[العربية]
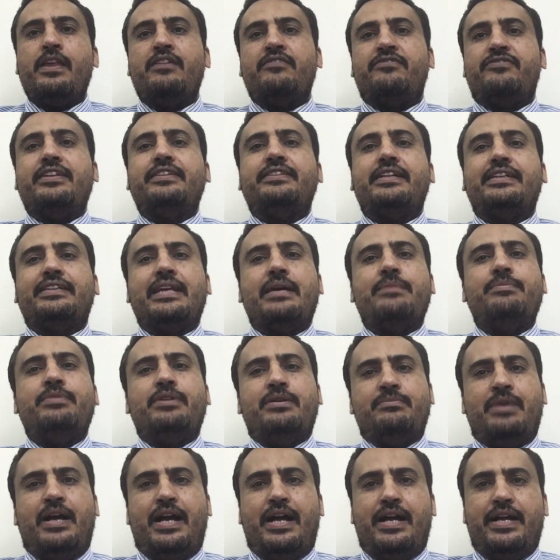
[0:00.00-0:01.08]
فانت تابع
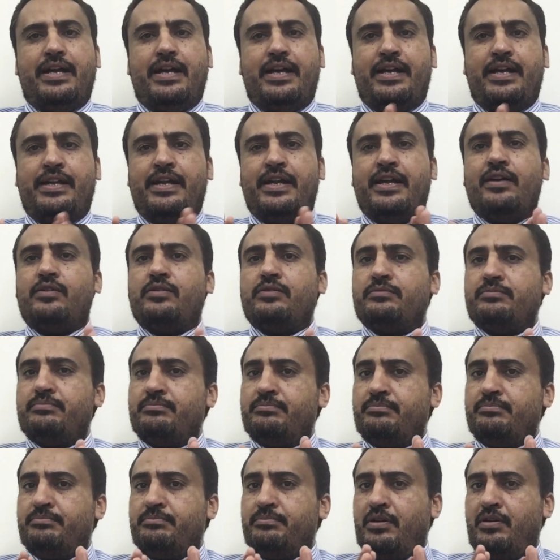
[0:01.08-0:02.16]
معايا انا هاخد
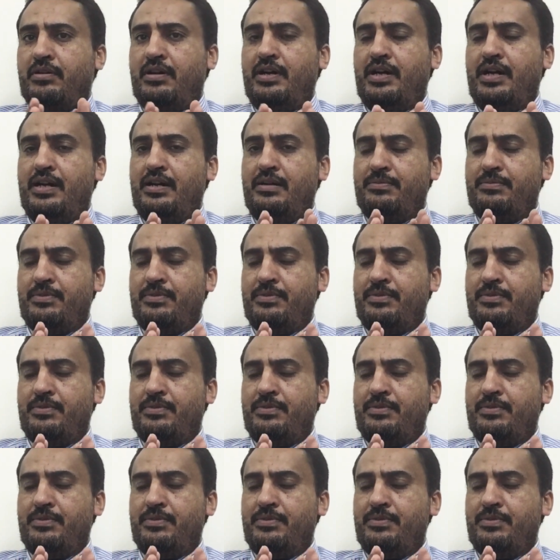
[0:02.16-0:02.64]
بالراحه